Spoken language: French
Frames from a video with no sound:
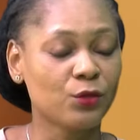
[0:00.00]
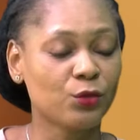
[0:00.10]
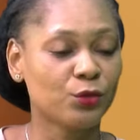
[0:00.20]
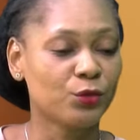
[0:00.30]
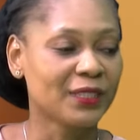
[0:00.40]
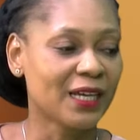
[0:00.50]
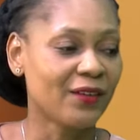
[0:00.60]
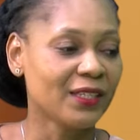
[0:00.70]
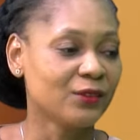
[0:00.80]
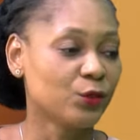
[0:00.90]
que le,
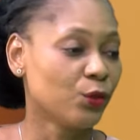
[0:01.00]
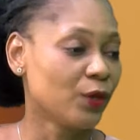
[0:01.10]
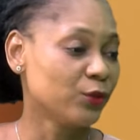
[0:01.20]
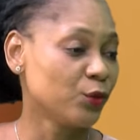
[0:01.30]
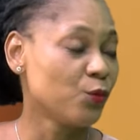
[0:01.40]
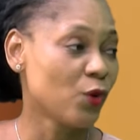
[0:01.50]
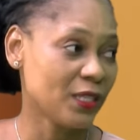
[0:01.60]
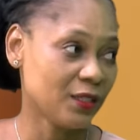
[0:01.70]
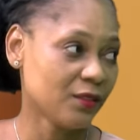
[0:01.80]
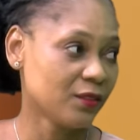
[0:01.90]
travail est un, un
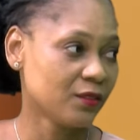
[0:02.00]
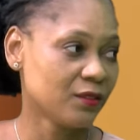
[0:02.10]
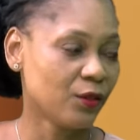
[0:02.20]
moyen, mm.